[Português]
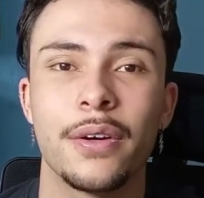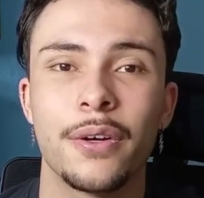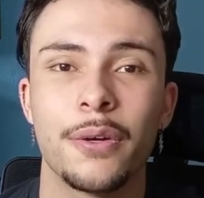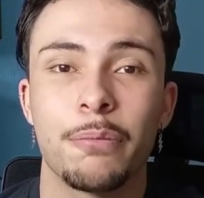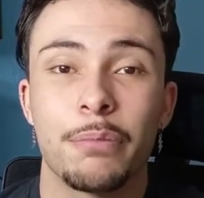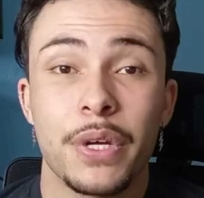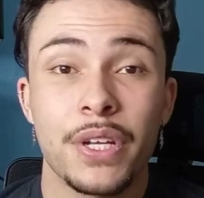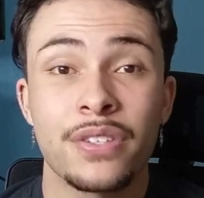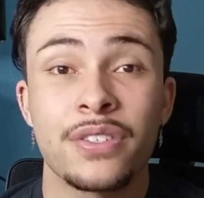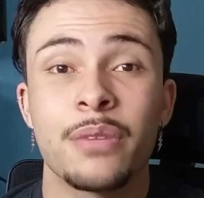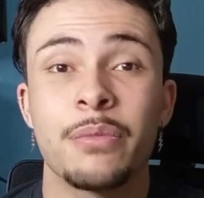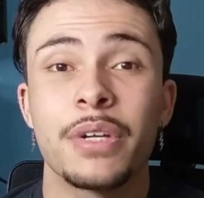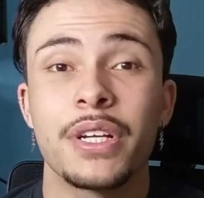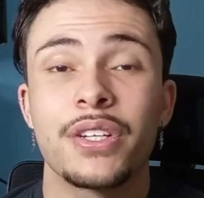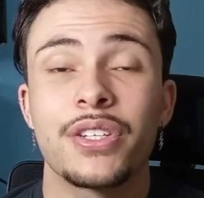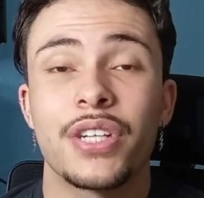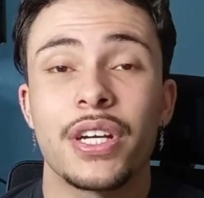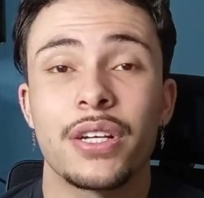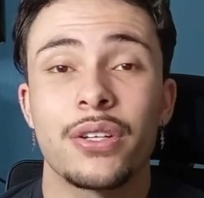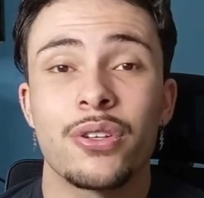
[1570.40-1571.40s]
Peço também que
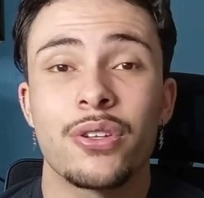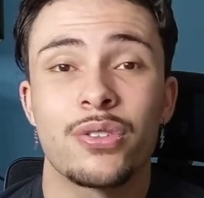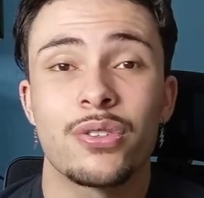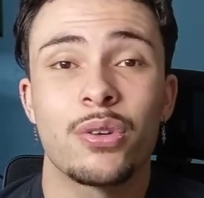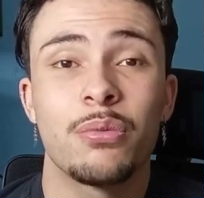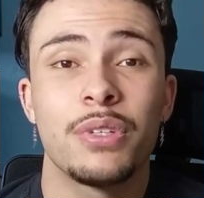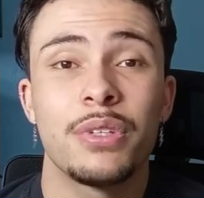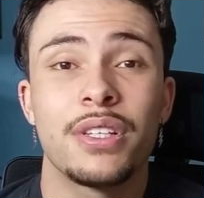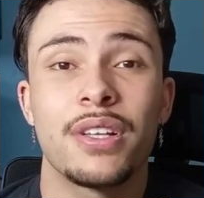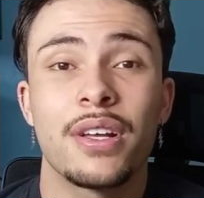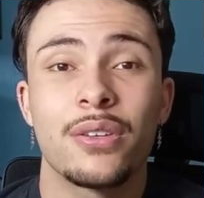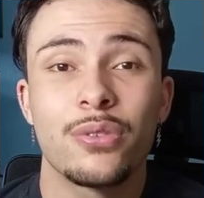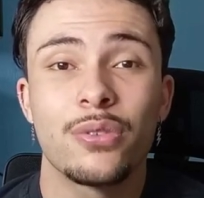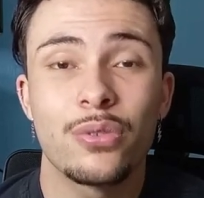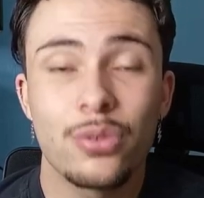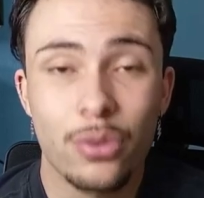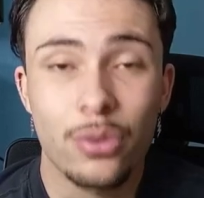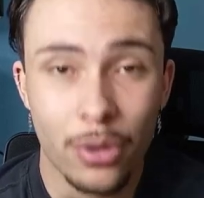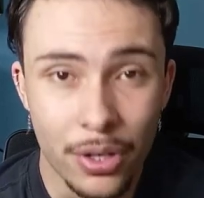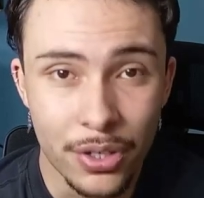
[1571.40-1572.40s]
cheque a nossa comunidade no
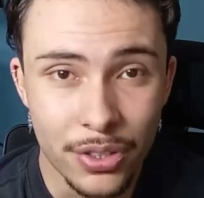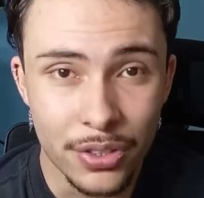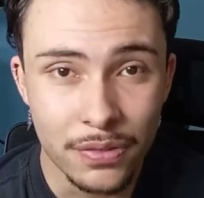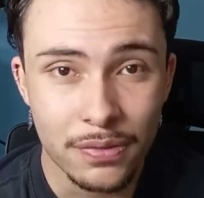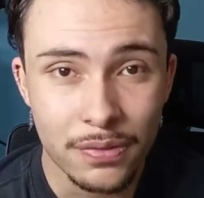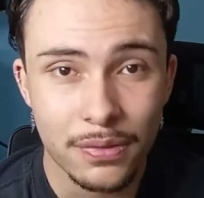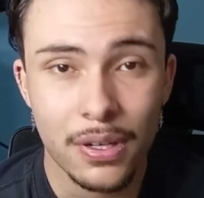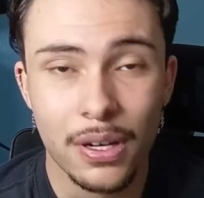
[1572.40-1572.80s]
Discord,